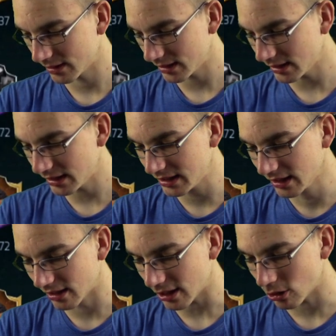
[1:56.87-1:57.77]
den ich
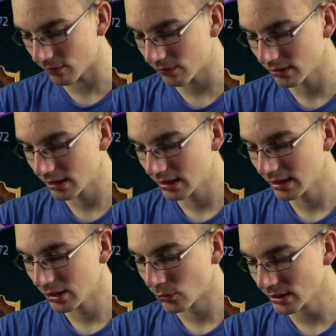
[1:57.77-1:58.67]
hier auf
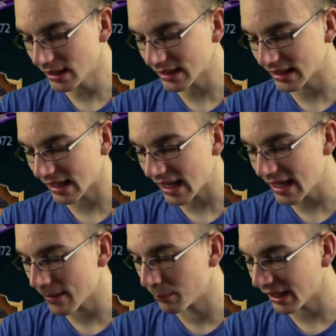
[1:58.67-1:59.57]

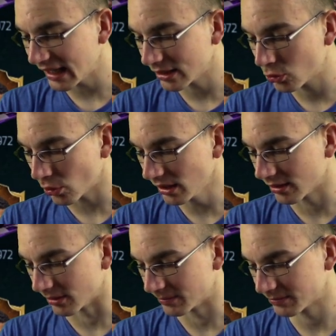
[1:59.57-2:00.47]
103 bringen könnte.